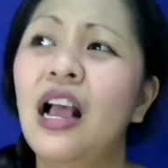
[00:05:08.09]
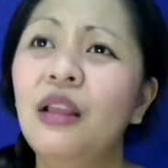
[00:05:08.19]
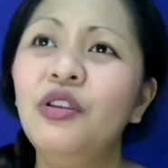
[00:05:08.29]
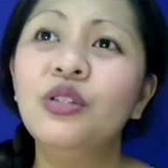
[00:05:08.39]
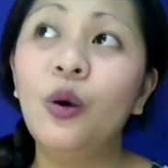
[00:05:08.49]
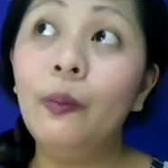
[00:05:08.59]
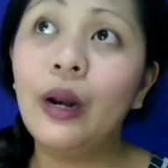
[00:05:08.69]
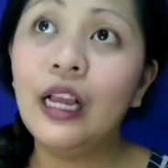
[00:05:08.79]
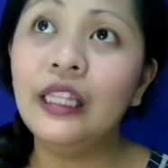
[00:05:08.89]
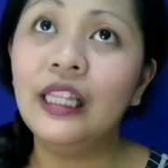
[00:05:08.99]
Alam niyo,
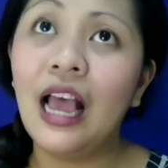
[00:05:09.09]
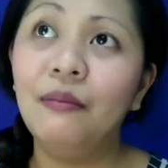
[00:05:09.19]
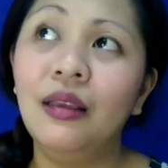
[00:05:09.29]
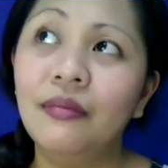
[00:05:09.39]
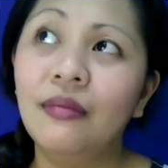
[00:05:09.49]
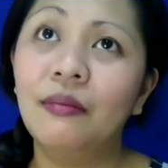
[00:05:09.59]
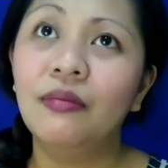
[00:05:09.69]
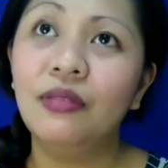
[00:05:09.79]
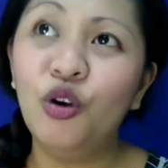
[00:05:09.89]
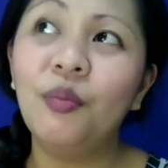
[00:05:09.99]
sobrang daming
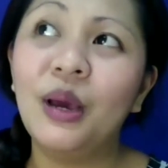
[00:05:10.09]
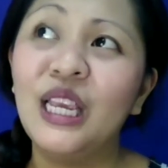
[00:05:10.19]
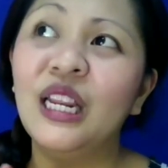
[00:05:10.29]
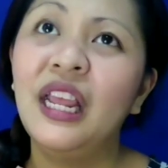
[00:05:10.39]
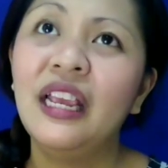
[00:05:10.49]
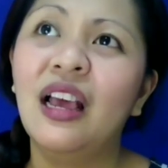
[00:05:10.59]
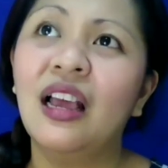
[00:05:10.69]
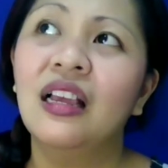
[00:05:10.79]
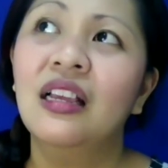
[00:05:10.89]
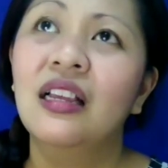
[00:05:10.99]
yung maririnig
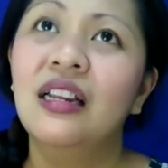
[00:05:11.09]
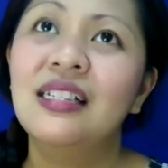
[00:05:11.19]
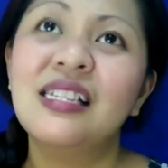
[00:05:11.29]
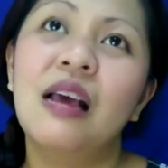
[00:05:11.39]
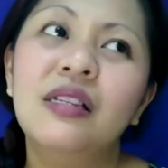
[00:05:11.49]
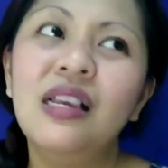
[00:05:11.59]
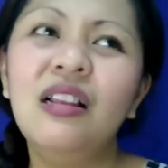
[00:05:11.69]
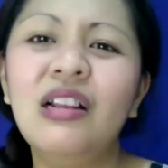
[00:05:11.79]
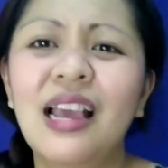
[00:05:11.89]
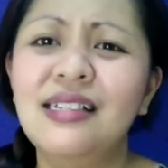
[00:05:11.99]
na nagsasabi,
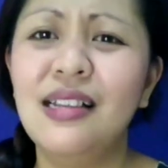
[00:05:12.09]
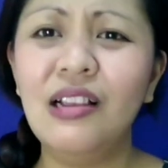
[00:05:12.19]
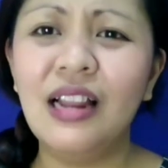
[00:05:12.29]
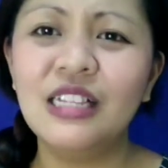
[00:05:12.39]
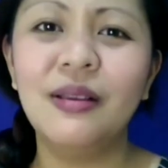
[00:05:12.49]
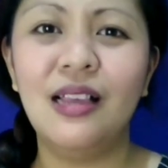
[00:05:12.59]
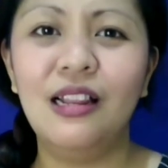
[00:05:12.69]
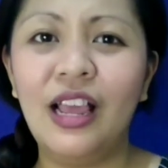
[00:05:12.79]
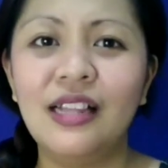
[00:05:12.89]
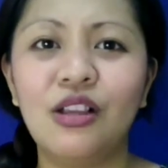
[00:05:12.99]
cellulites, cellulites, may
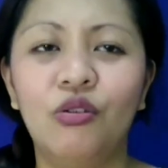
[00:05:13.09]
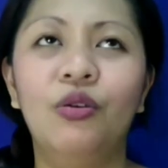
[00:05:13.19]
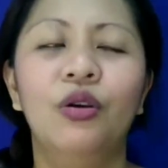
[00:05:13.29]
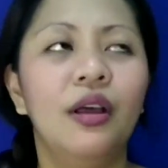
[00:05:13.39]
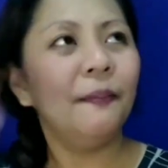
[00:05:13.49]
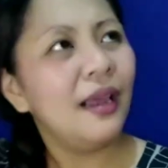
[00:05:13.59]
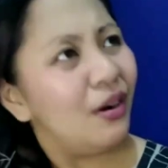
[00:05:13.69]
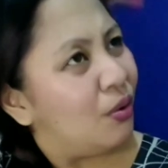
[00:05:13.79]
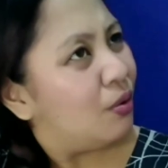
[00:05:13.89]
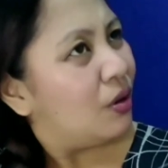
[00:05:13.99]
cellulites ako.
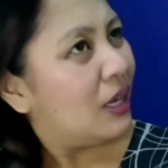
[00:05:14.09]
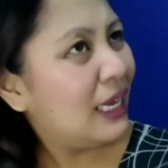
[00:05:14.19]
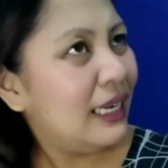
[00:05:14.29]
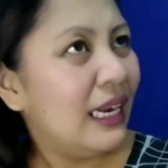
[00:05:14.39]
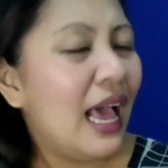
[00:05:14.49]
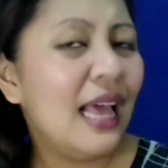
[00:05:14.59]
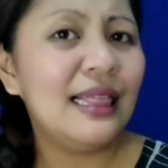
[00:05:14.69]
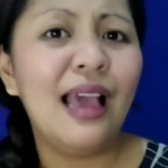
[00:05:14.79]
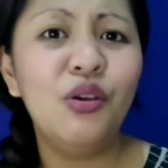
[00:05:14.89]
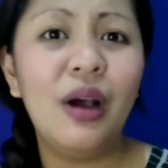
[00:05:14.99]
Pero, hindi
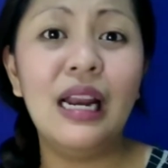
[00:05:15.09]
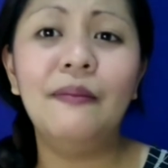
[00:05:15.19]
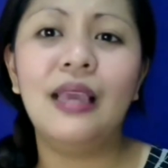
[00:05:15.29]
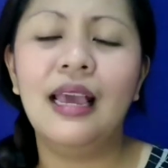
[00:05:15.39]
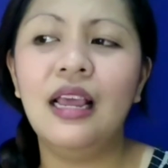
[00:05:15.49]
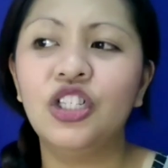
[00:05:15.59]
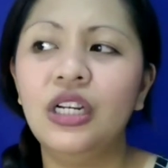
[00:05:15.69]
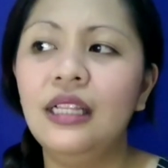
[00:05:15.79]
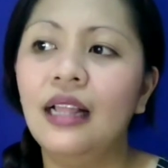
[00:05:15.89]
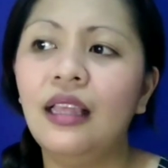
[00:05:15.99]
lahat tayo alam yan.
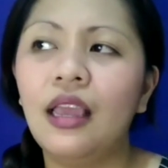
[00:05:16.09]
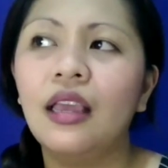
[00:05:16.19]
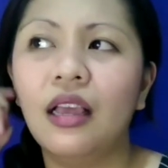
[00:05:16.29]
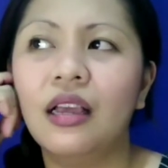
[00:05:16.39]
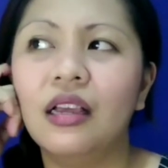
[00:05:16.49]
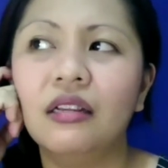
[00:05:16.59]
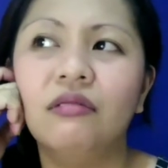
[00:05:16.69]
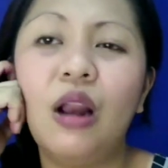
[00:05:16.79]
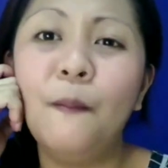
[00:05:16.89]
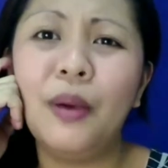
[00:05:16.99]
Actually, dati,
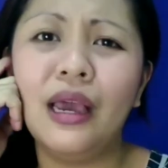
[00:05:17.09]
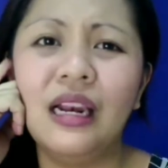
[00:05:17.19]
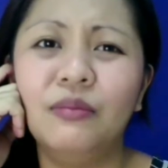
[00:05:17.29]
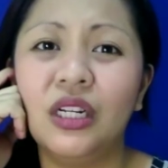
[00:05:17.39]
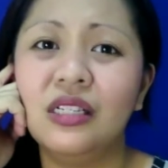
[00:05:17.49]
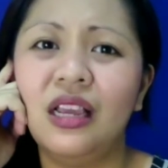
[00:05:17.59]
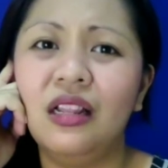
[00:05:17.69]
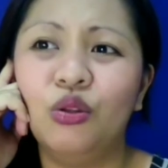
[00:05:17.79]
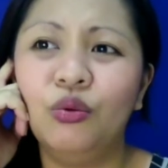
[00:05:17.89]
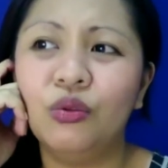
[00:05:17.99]
walang pakialam dyan kasi
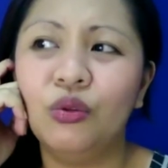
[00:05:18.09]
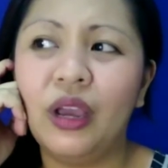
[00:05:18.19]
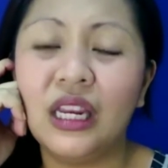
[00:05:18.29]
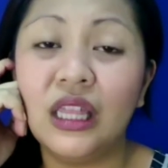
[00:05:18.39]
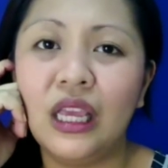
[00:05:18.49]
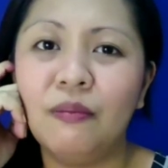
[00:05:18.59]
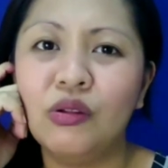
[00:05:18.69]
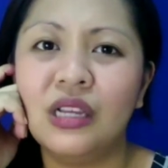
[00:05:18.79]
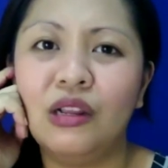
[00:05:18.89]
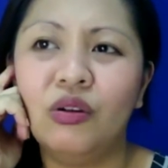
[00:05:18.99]
I don't know anything
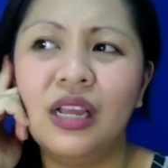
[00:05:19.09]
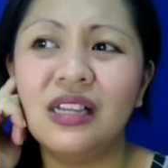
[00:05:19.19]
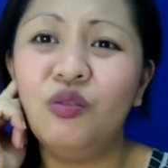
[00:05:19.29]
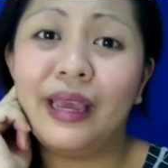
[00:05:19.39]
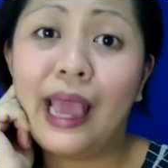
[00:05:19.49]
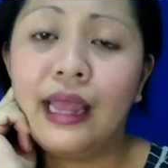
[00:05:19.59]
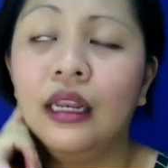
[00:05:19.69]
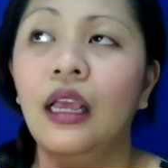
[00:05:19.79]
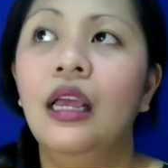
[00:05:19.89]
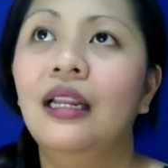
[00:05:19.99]
about cellulites. Ano ba
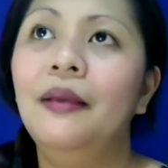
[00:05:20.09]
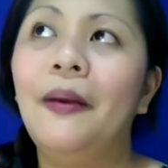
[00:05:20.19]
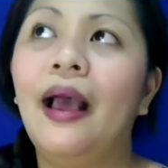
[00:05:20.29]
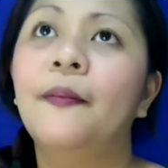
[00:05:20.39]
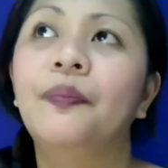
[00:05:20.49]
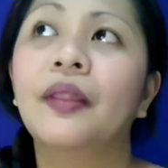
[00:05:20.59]
yan? ba? Diba?